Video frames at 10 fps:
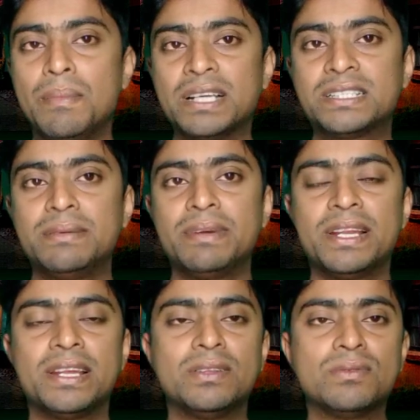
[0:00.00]
পাঁচটি
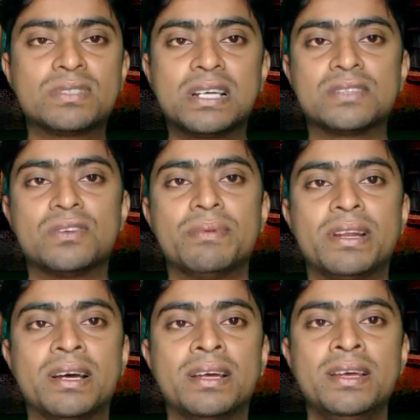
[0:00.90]
ব্যাটারি কিন্তু চার্জ হবে
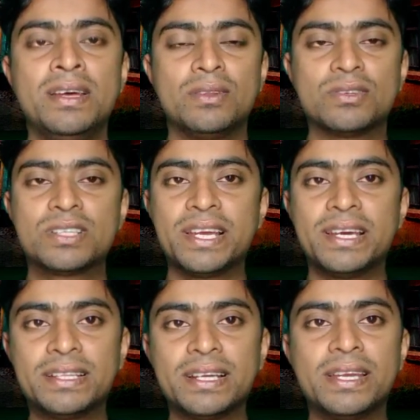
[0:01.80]
না তো সেই
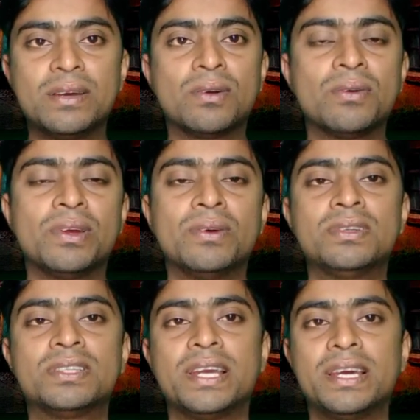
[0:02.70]
ক্ষেত্রে কি করণীয়
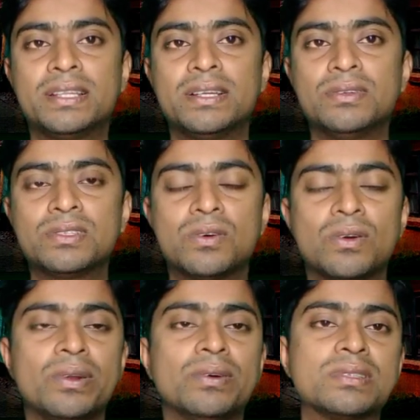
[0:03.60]
সেই ক্ষেত্রে হচ্ছে
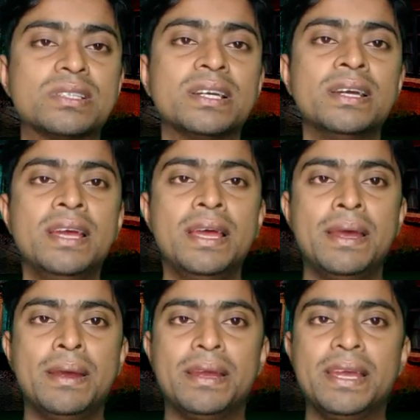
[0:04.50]
করণীয় হচ্ছে
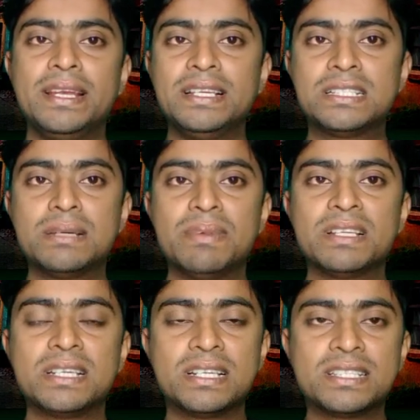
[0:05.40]
এই
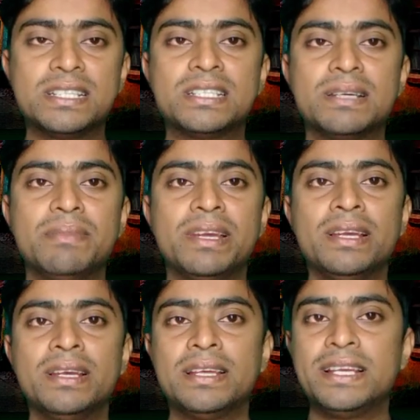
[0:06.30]
স্টেবিলাইজারের সিস্টেমই
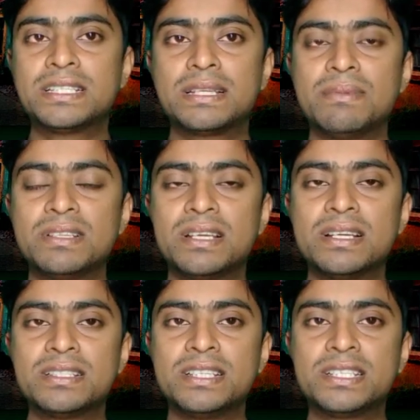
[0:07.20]

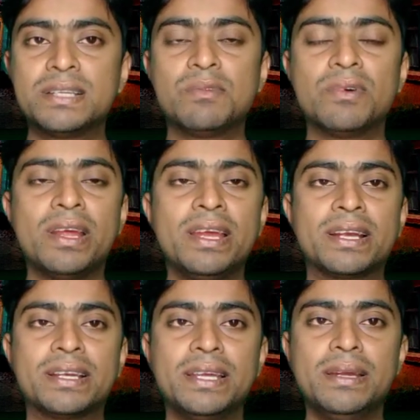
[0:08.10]
স্টেবিলাইজারের সিস্টেম করে
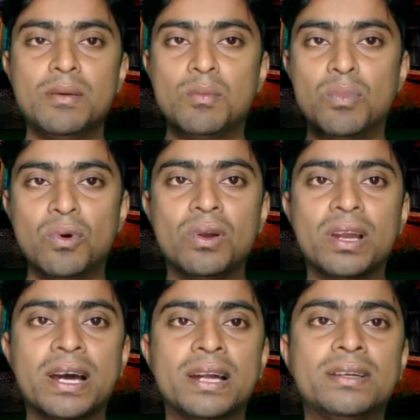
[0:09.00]
একটি বোল
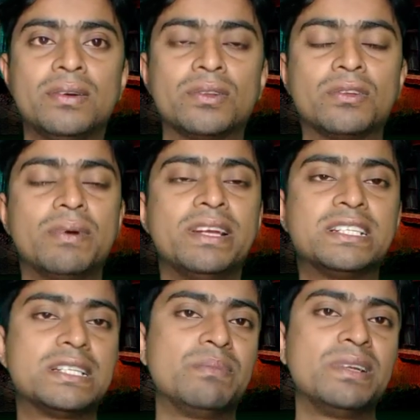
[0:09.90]
গার্ড অথবা
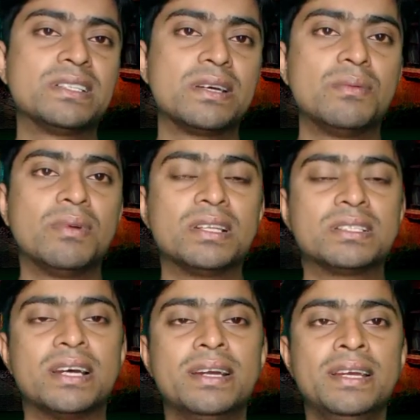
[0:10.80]
লেজারও বলা
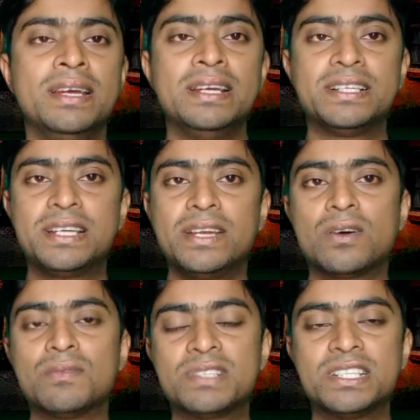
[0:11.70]
যায় সেই
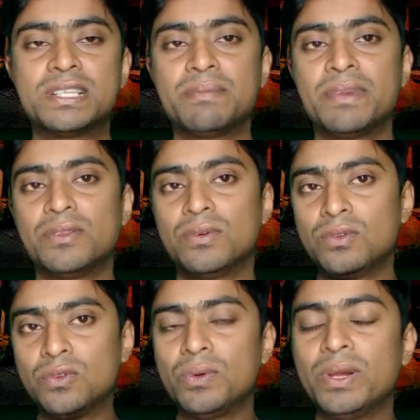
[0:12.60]
রকম সিস্টেম কিন্তু
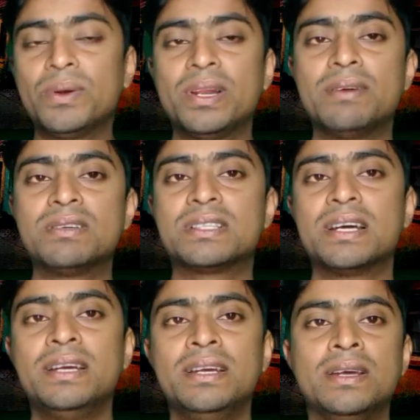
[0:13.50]
তৈরি করে নেওয়া যায়